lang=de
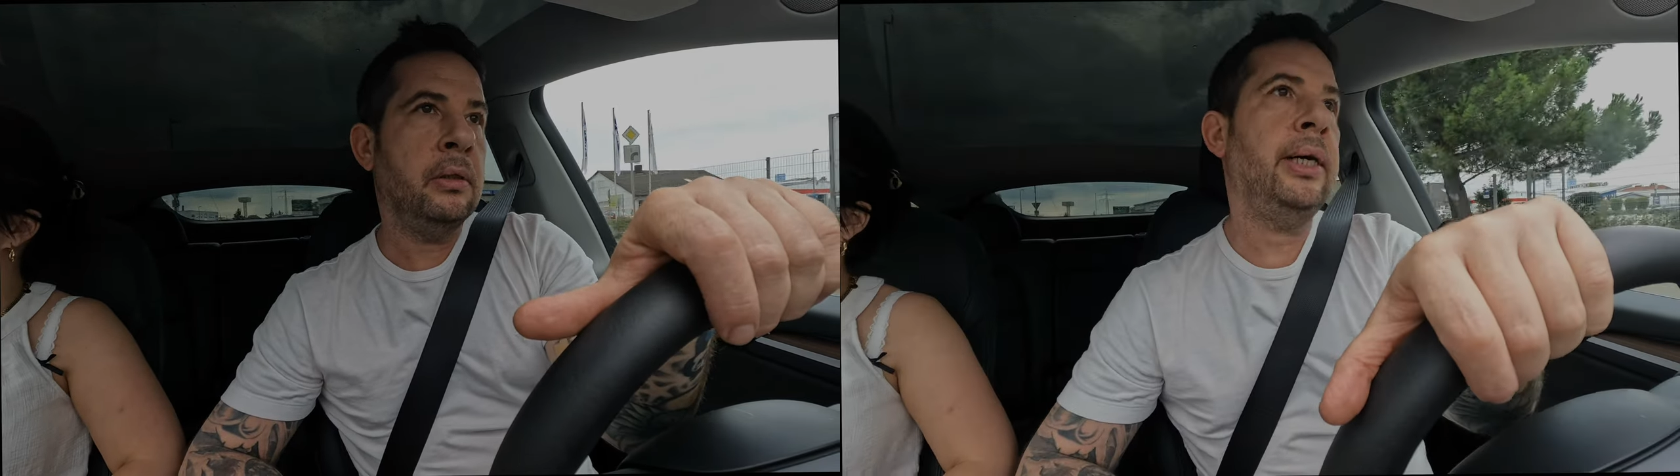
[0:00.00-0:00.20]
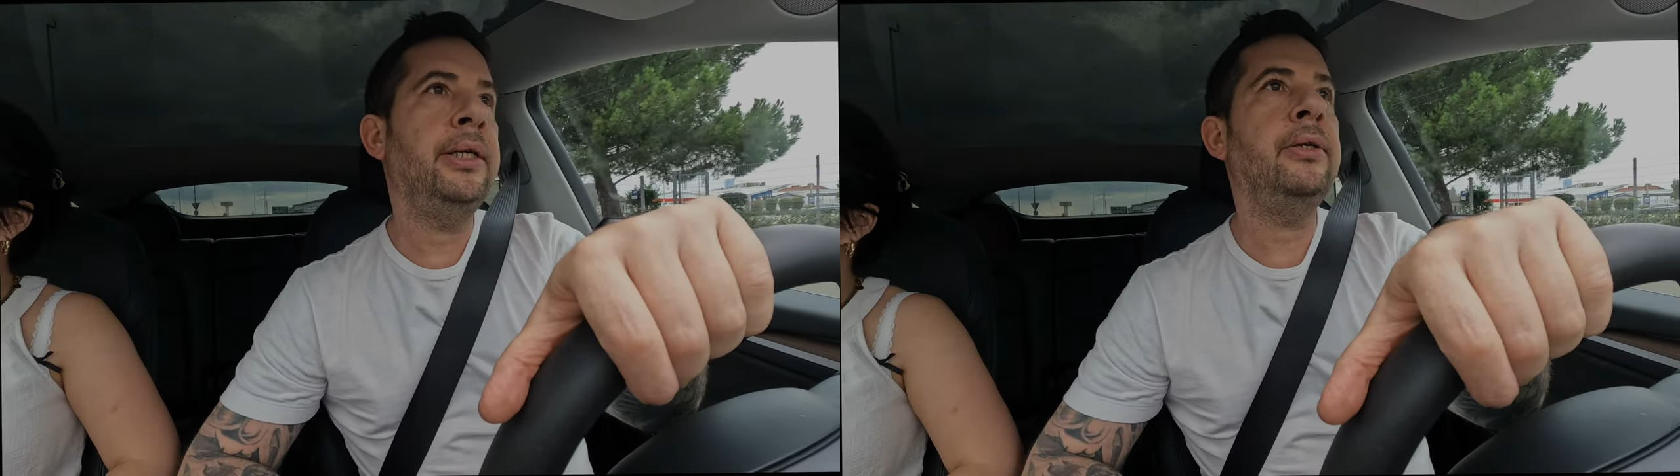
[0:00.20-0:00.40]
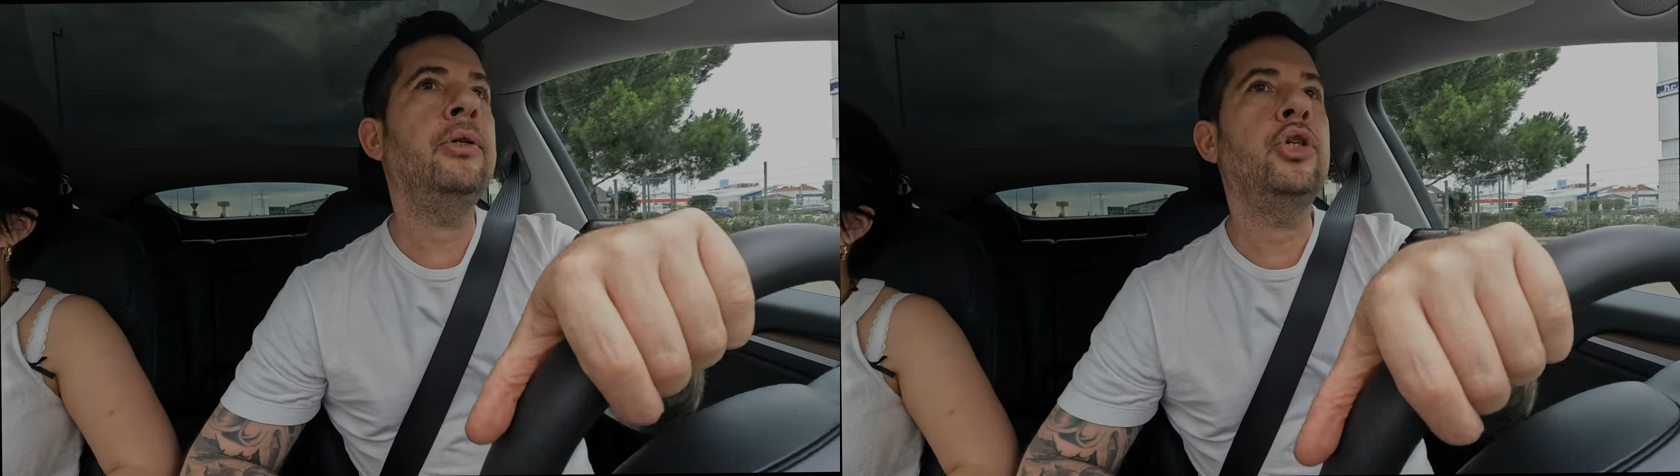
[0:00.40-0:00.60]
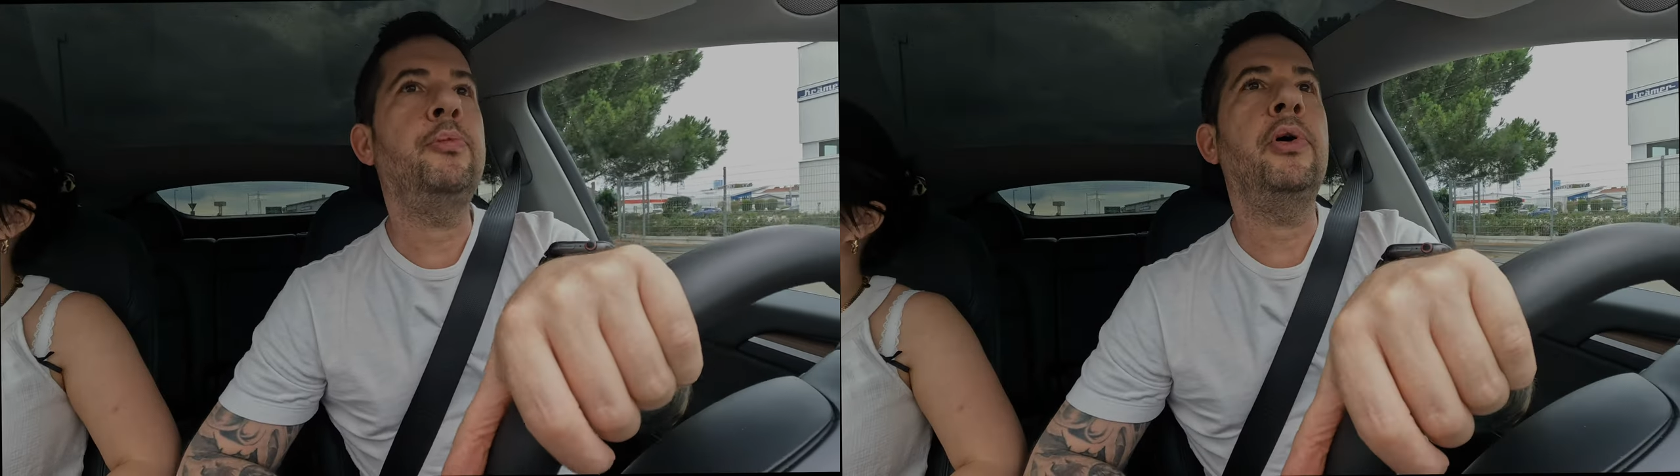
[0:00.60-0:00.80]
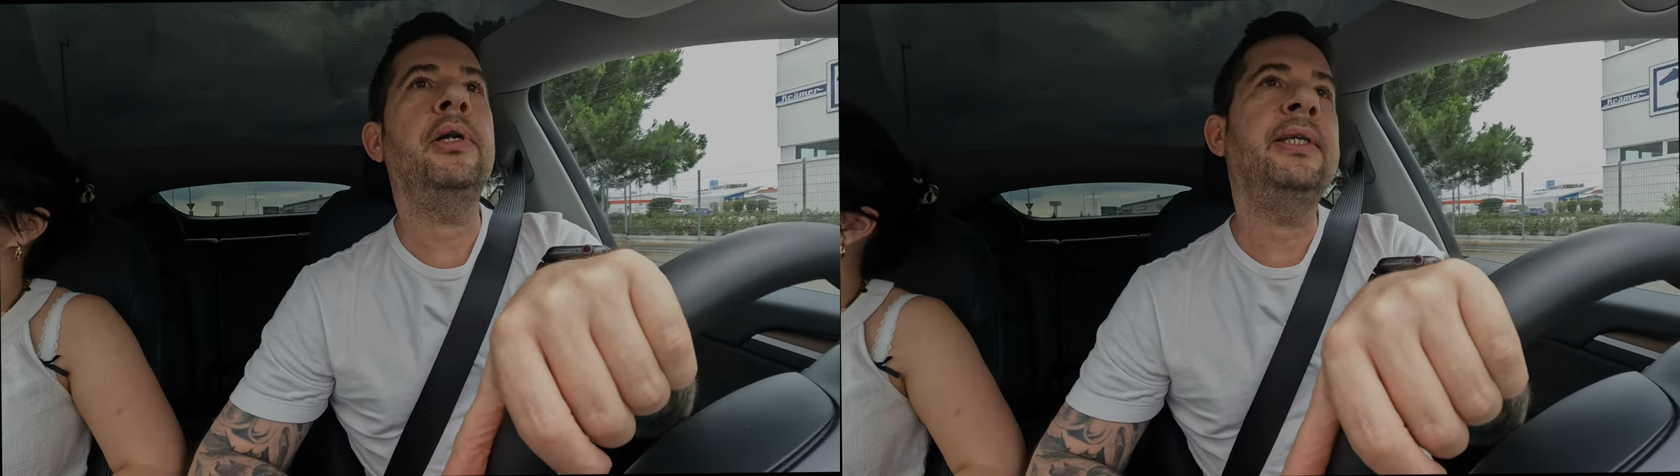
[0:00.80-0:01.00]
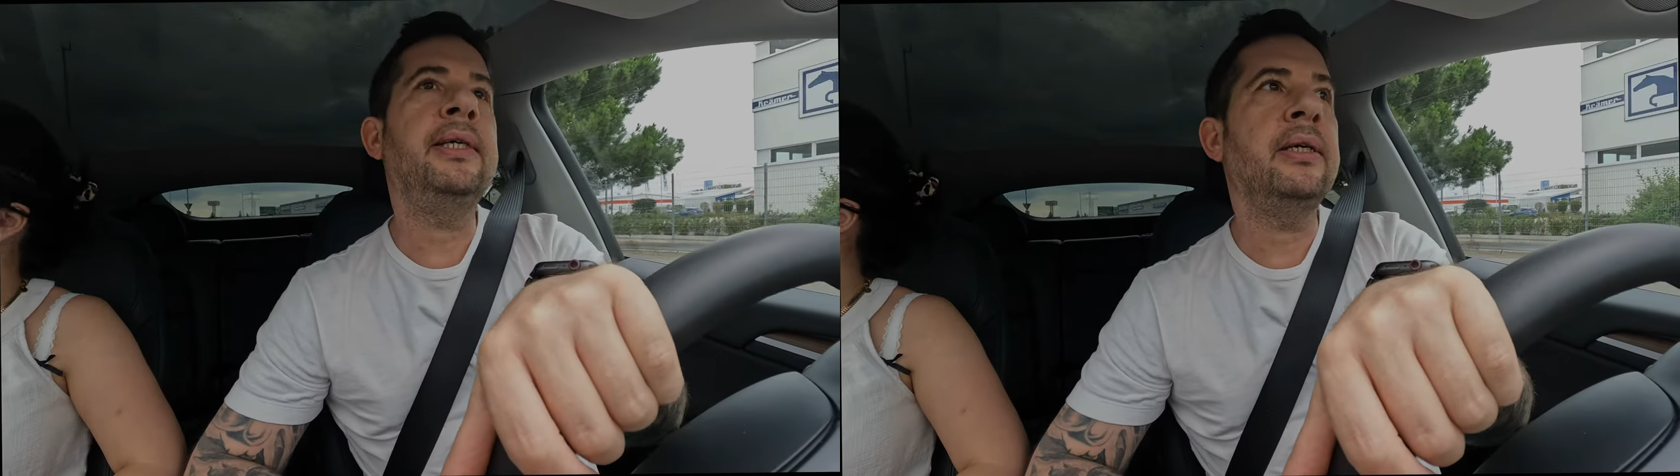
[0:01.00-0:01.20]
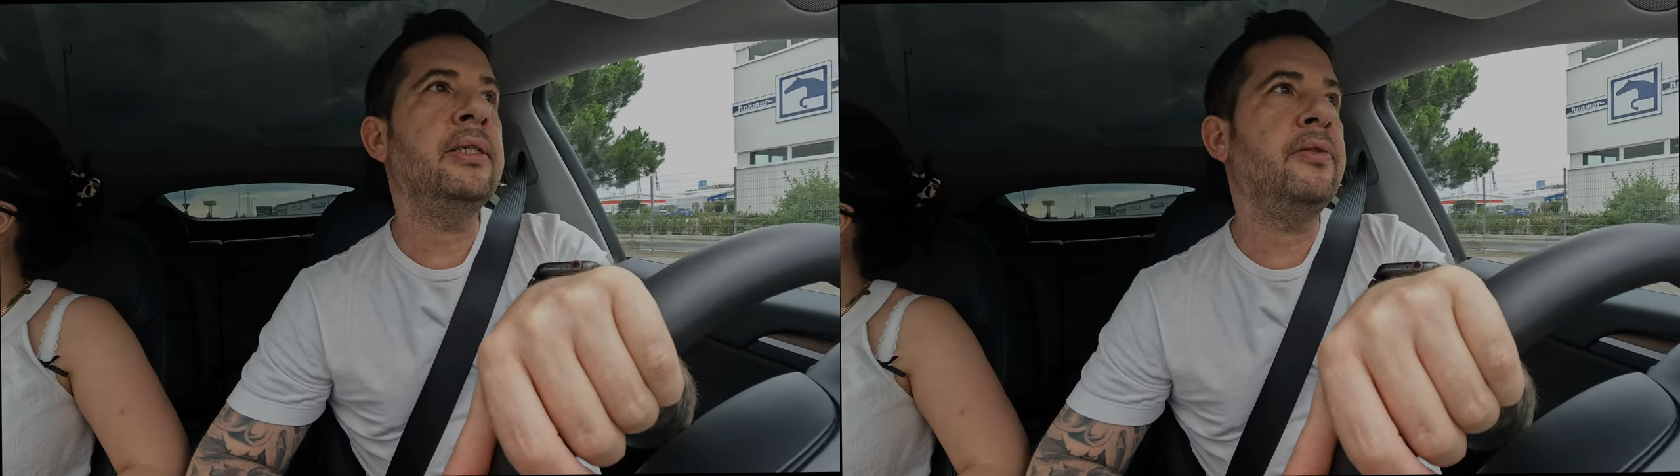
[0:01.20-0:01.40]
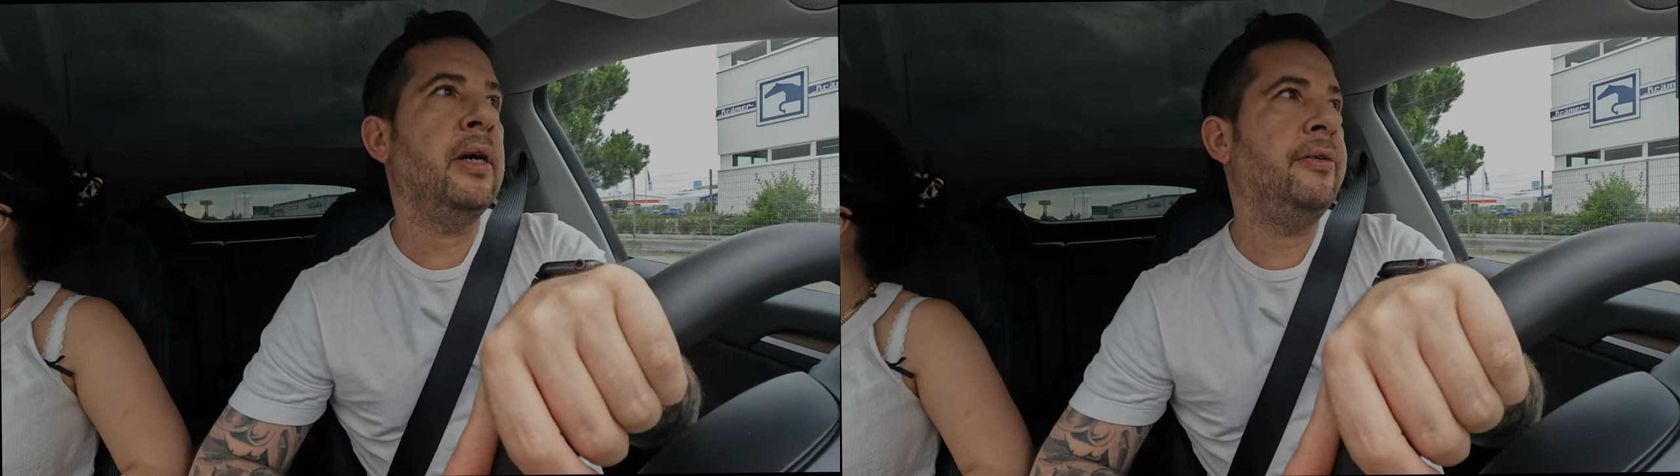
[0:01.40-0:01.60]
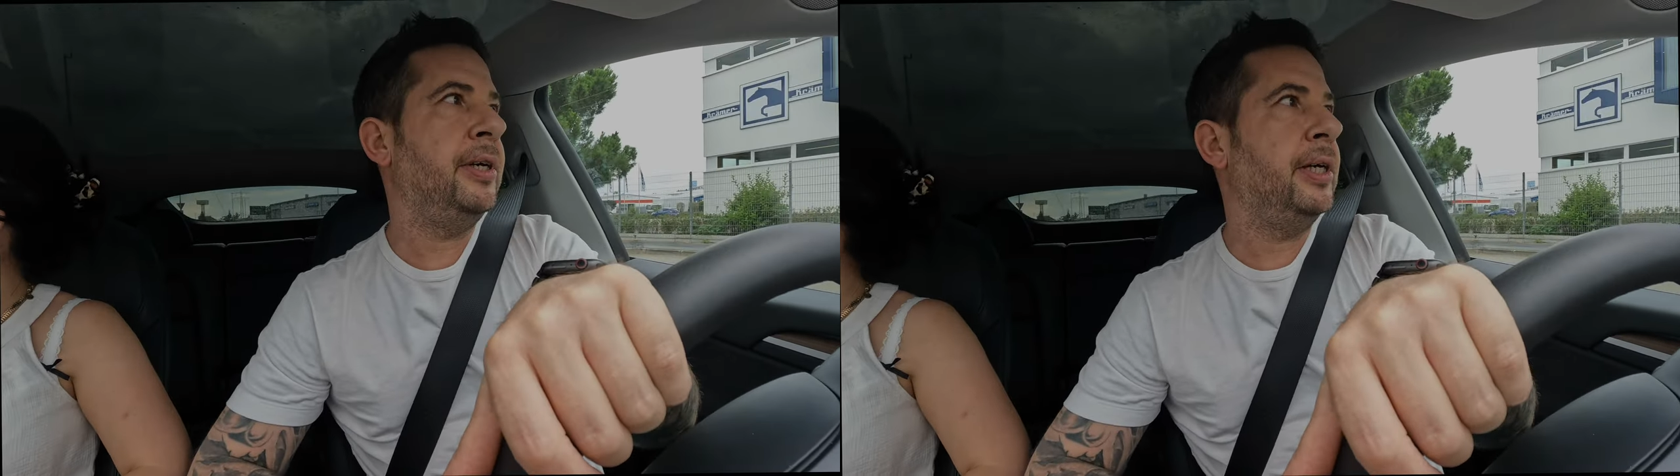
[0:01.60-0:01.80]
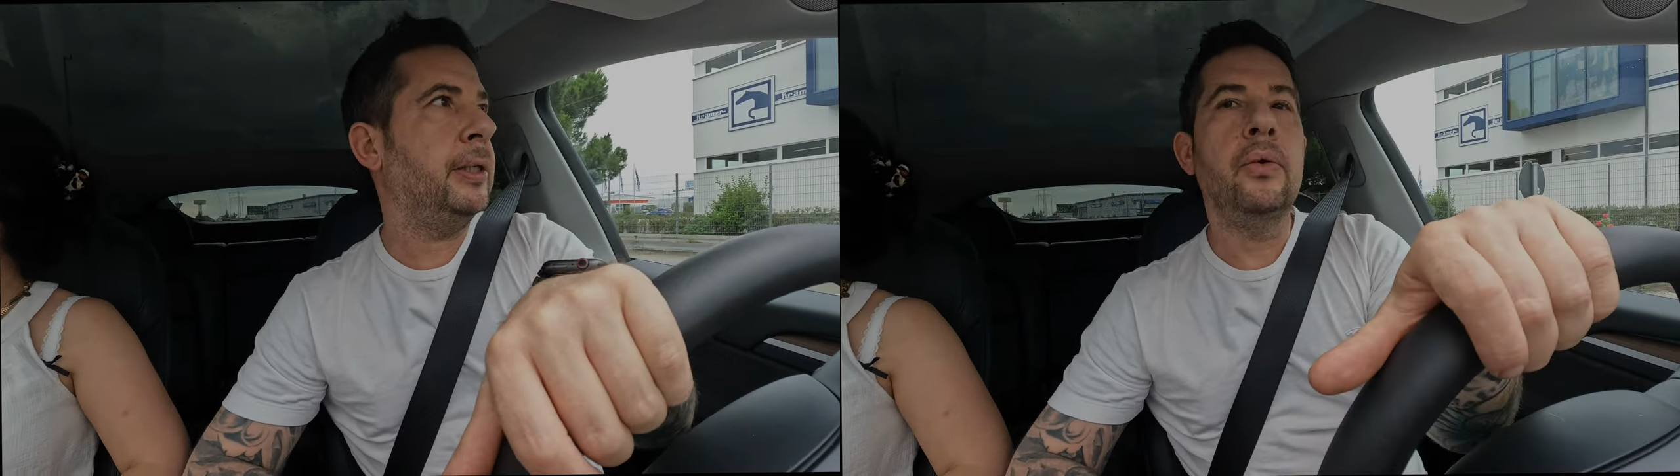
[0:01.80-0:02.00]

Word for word: ein sportlicheres Fahrwerk